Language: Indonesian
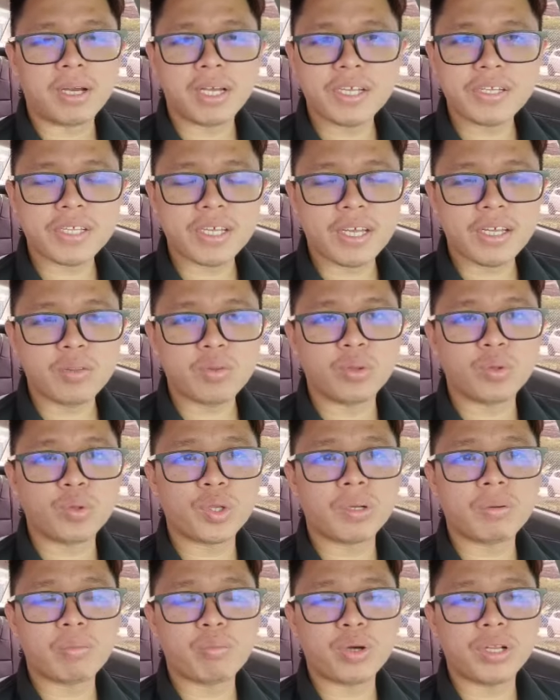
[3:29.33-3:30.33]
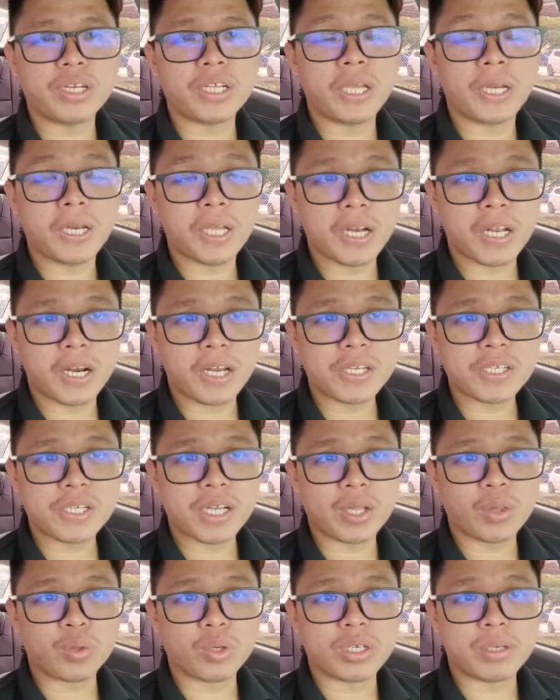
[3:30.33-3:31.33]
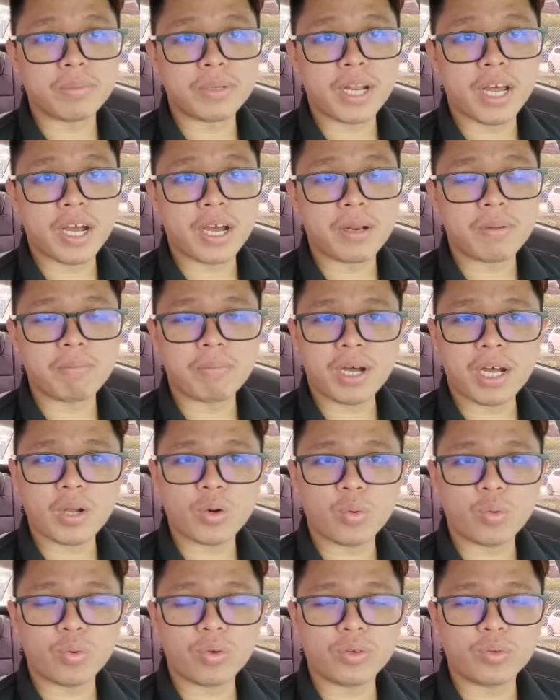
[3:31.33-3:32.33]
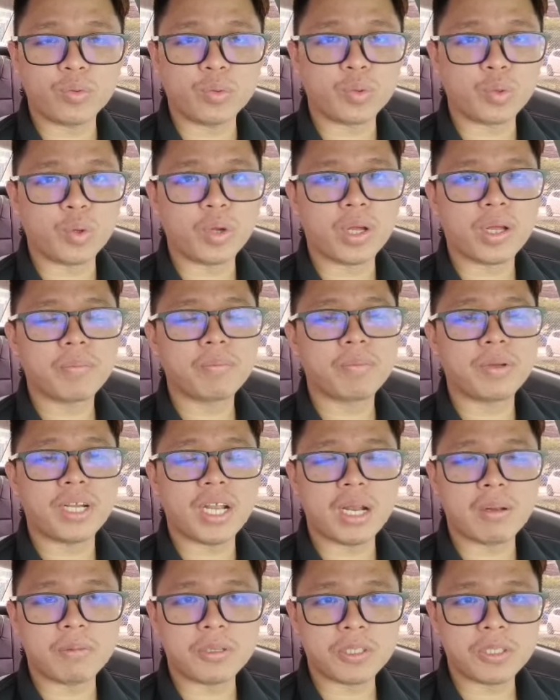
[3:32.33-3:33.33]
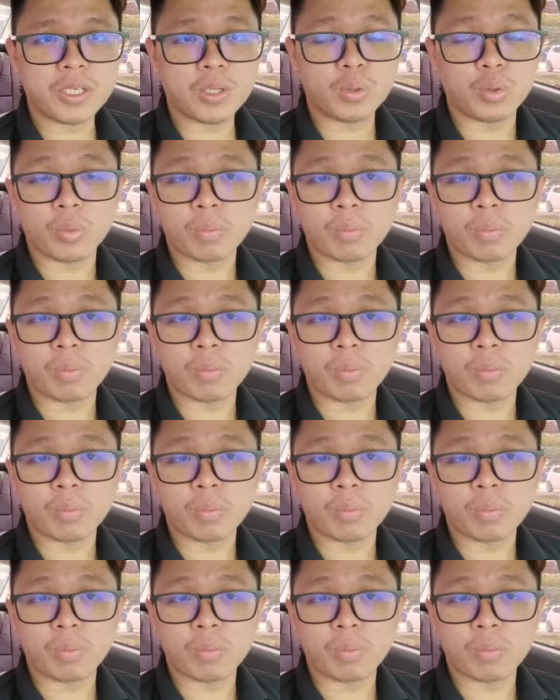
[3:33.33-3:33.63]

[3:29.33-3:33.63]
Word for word: Bagi saya, tontonan puan, ini adalah satu kemenangan baru untuk Perdana Menteri,